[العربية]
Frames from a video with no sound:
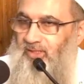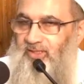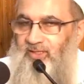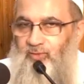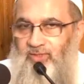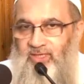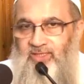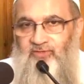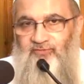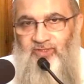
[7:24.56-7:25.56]
إذ لو
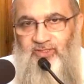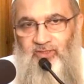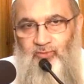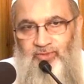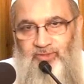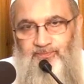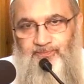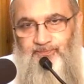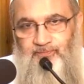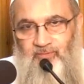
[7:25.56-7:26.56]
كان في الكون
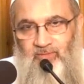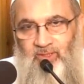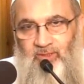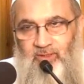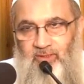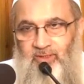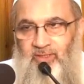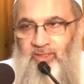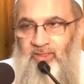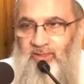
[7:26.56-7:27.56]

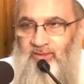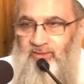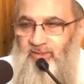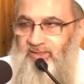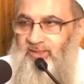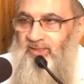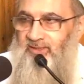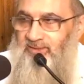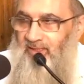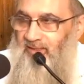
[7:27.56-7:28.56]
إلهان لا
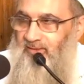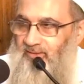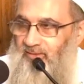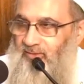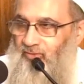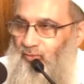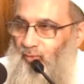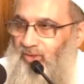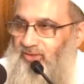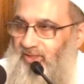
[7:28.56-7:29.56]
تنازعا
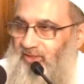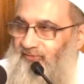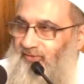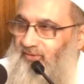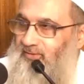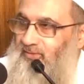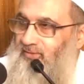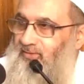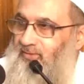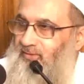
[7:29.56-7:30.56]
واختلفا
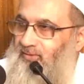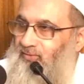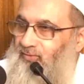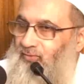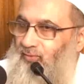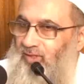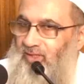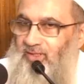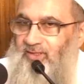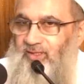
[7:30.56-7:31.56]

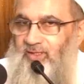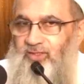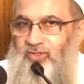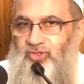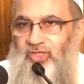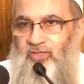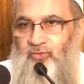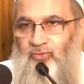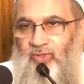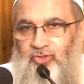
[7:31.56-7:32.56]
وهذا
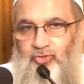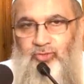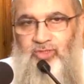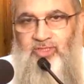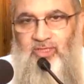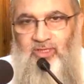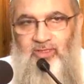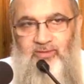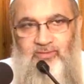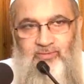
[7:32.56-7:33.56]
شأن الشركاء